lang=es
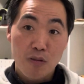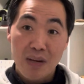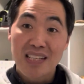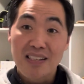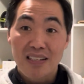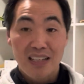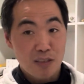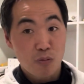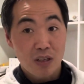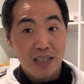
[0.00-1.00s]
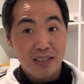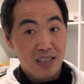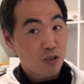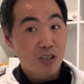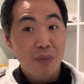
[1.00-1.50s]
más las bolas.
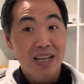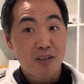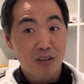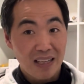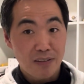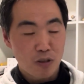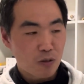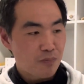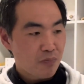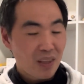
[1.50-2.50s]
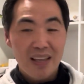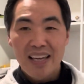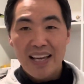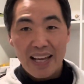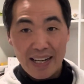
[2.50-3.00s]
No se me ha ido tanto.
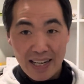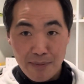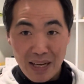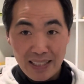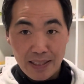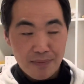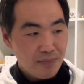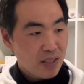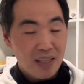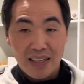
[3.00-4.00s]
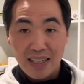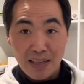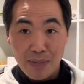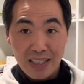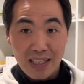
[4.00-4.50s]
En remate.
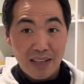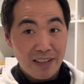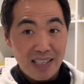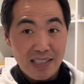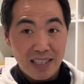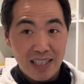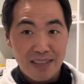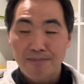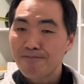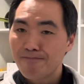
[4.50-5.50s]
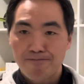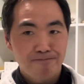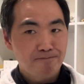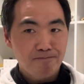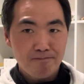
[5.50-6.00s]
Remate, la verdad es que
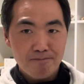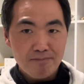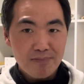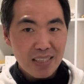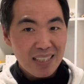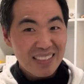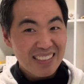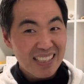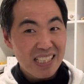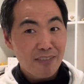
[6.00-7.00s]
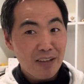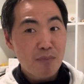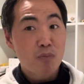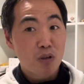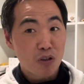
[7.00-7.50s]
se chafa
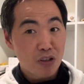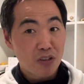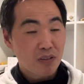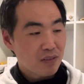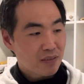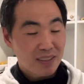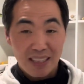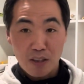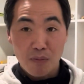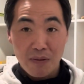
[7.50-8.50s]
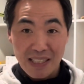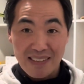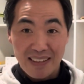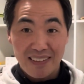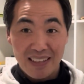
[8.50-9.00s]
mogollón, se come
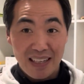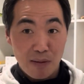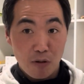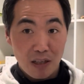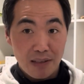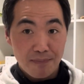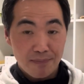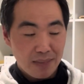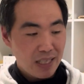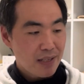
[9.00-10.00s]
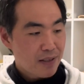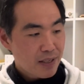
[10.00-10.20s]
bastante la bola, ¿vale?